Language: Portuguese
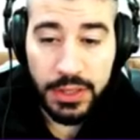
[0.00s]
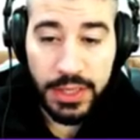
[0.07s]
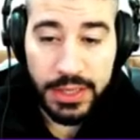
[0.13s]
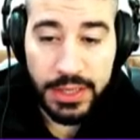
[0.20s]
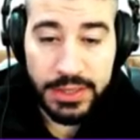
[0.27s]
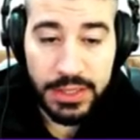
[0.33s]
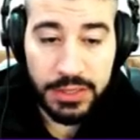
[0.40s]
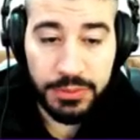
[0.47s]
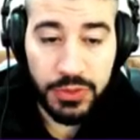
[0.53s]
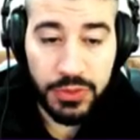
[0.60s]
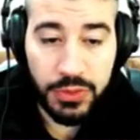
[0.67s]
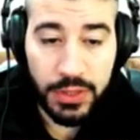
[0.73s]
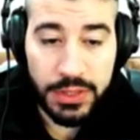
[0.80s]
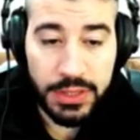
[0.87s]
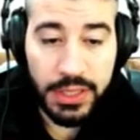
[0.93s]
E essas
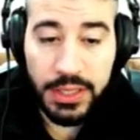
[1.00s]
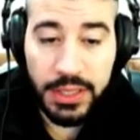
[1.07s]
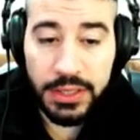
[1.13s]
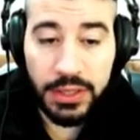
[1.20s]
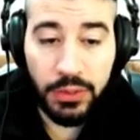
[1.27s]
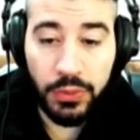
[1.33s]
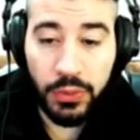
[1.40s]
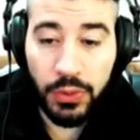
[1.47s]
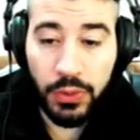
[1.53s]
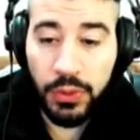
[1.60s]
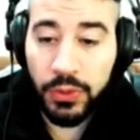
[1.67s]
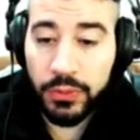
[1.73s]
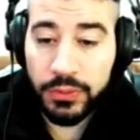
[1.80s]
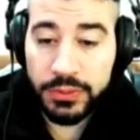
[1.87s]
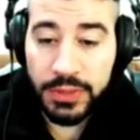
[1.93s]
missões aqui que dão
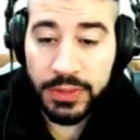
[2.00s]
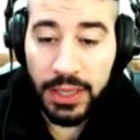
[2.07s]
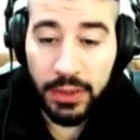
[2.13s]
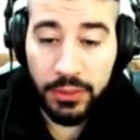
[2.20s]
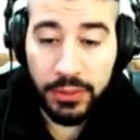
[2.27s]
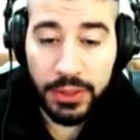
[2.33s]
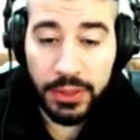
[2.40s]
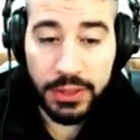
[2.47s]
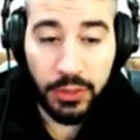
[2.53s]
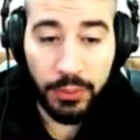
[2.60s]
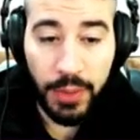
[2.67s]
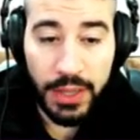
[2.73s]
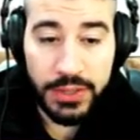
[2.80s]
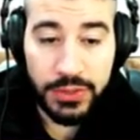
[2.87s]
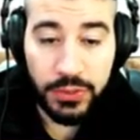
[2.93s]
cron, tal, que dão
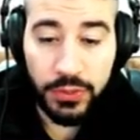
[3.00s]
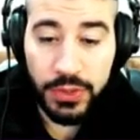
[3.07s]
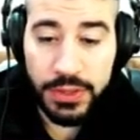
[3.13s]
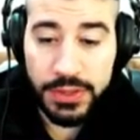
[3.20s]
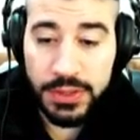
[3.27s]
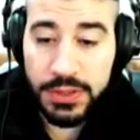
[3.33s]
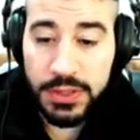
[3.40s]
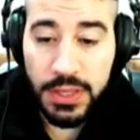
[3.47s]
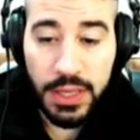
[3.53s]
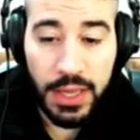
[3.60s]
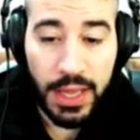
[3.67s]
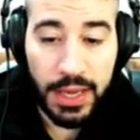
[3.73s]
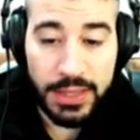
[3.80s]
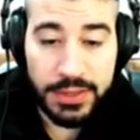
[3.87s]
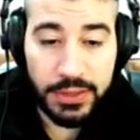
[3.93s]
mais coisas,
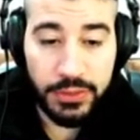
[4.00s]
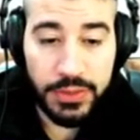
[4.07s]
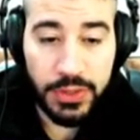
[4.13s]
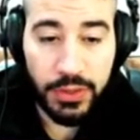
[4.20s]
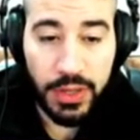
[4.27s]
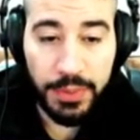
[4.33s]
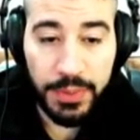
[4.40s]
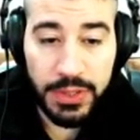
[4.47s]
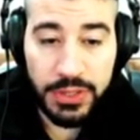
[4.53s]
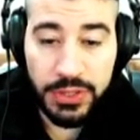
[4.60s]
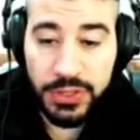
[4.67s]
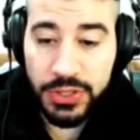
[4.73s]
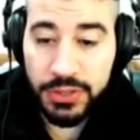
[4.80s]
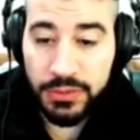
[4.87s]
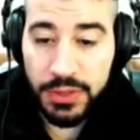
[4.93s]
elas não são
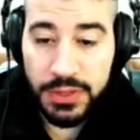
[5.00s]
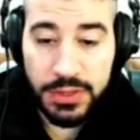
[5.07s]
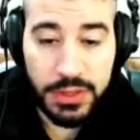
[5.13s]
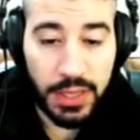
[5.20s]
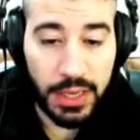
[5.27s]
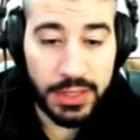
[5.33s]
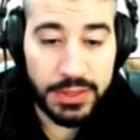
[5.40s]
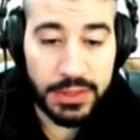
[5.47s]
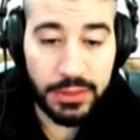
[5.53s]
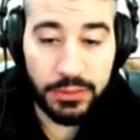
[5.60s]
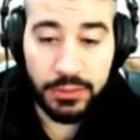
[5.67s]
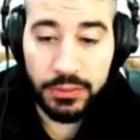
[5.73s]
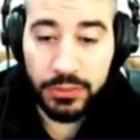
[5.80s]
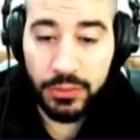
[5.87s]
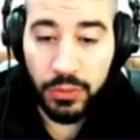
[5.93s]
repetitivas Elas são
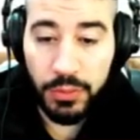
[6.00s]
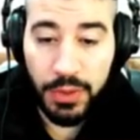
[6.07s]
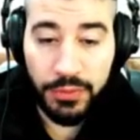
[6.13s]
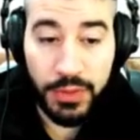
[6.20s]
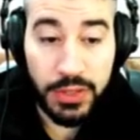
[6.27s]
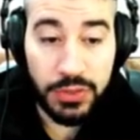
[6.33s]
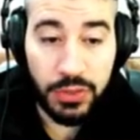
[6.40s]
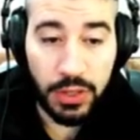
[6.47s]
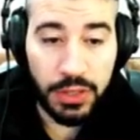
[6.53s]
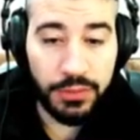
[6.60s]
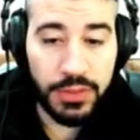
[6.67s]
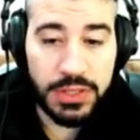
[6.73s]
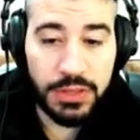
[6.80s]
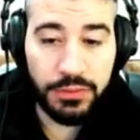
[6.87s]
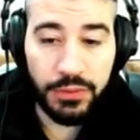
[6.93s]
uma vez só que
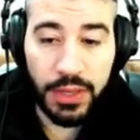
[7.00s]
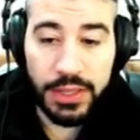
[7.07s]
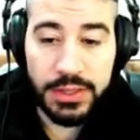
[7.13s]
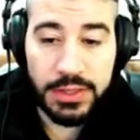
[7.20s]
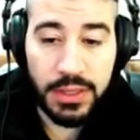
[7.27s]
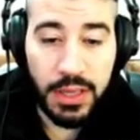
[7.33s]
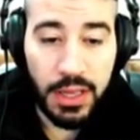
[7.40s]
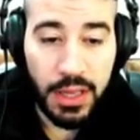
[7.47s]
você faz.